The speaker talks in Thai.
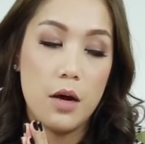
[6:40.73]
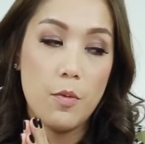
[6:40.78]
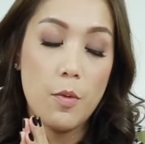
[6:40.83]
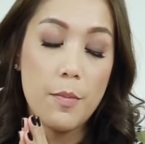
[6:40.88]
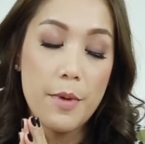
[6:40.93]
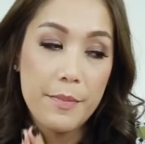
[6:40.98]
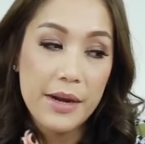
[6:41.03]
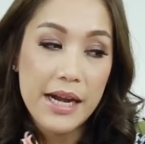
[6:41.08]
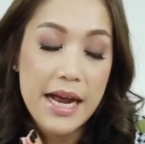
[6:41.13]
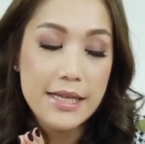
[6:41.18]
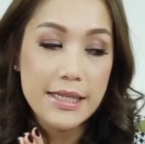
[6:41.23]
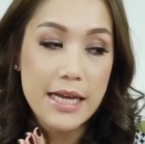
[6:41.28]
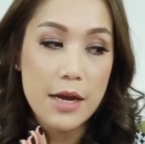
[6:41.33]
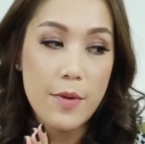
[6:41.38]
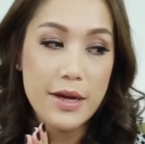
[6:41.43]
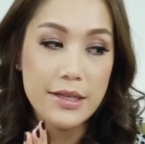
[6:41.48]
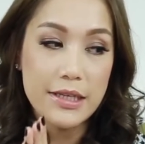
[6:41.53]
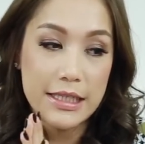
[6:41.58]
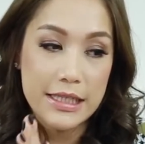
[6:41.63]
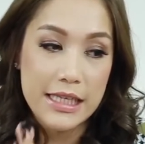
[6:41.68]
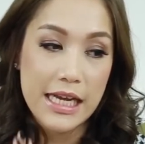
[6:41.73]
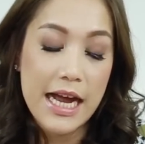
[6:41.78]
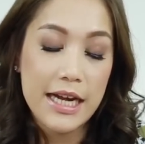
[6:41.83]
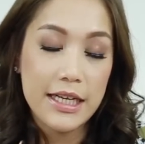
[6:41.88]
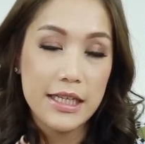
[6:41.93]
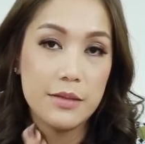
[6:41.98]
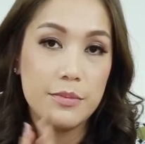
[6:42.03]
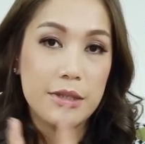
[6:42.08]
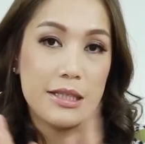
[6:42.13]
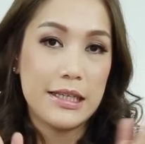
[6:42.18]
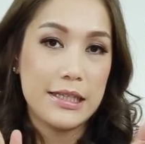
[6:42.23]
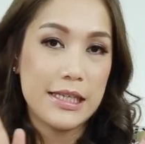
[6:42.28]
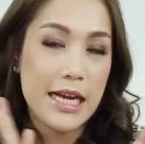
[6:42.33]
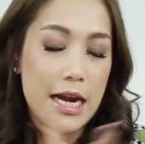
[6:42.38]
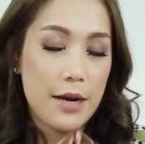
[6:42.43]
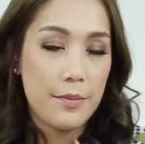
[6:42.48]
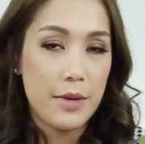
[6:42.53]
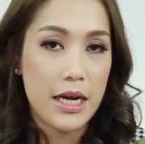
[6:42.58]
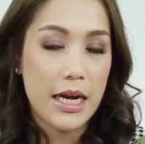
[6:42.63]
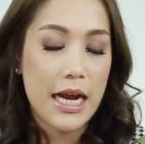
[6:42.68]
มุมไม่แน่ใจว่าสัญชาติจริงเป็นสัญชา
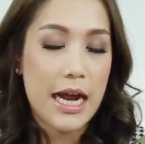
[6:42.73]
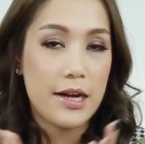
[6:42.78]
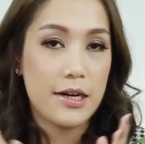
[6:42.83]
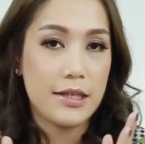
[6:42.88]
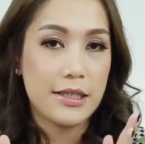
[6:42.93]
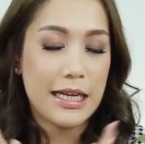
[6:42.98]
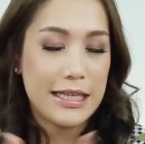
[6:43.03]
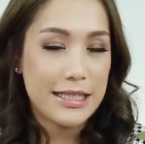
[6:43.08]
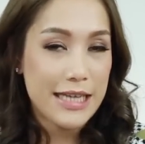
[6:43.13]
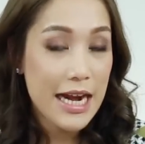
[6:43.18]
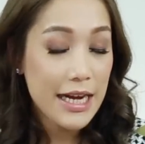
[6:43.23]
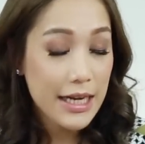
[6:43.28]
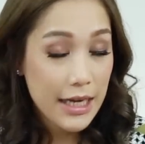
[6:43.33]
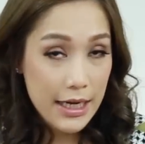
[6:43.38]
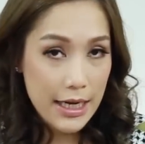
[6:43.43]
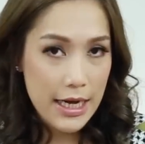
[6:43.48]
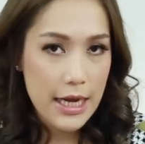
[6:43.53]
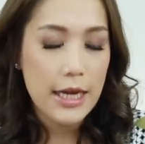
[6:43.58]
ติอเมริกันหรือสัญชาติอังก